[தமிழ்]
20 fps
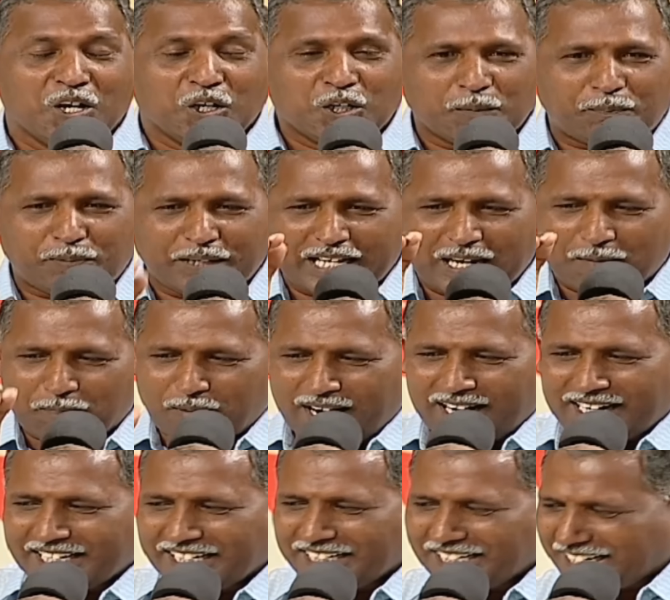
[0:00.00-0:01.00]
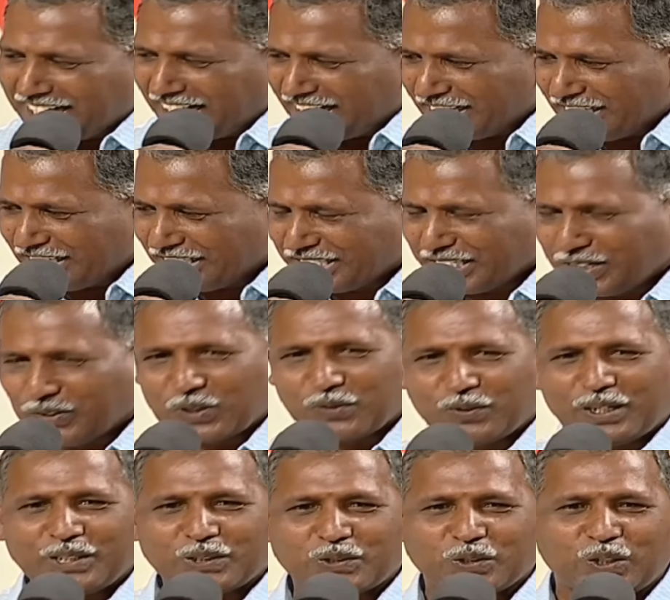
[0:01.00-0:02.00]
இப்படியே பாடிட்டு கடைசியில் ஒரு
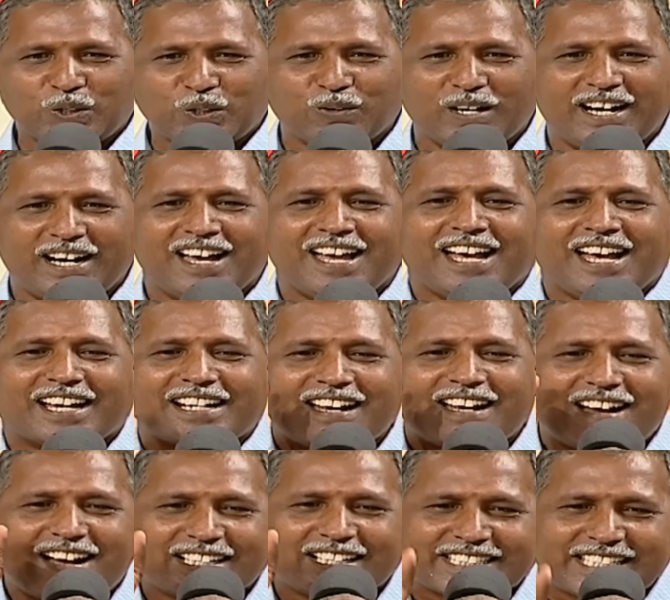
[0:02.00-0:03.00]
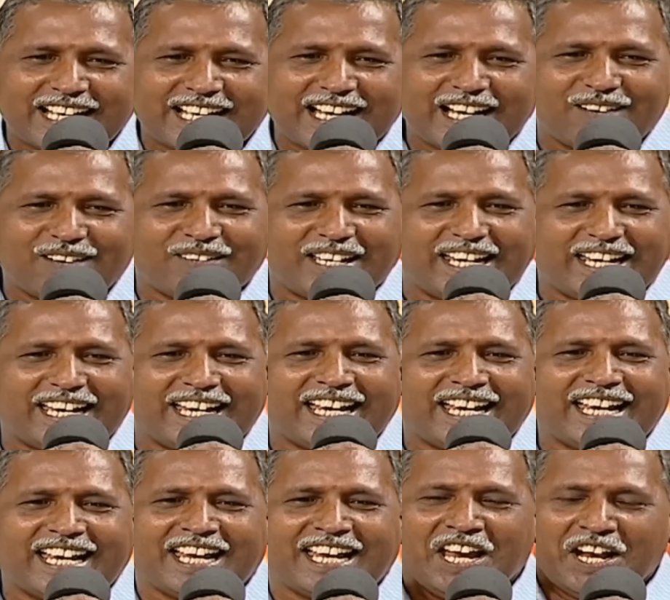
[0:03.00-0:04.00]
வரி சொல்லுவா ராசாவே
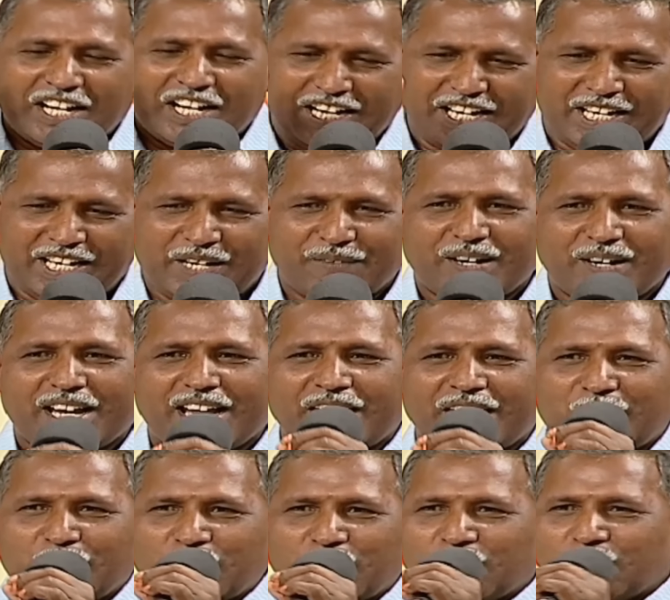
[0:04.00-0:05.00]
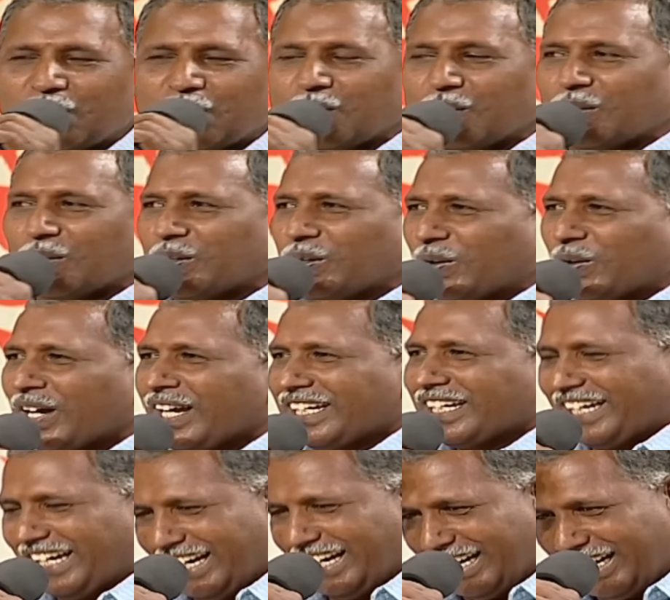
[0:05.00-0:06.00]
நீ வேணும்
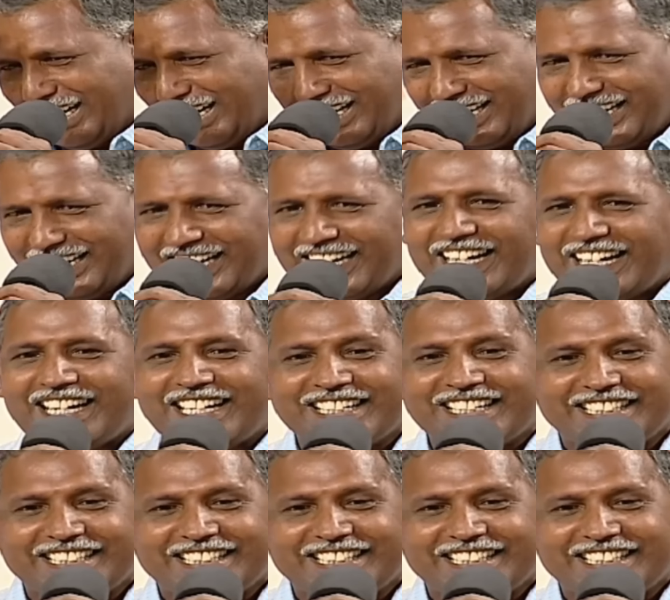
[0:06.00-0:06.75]
ஏழு ஏழு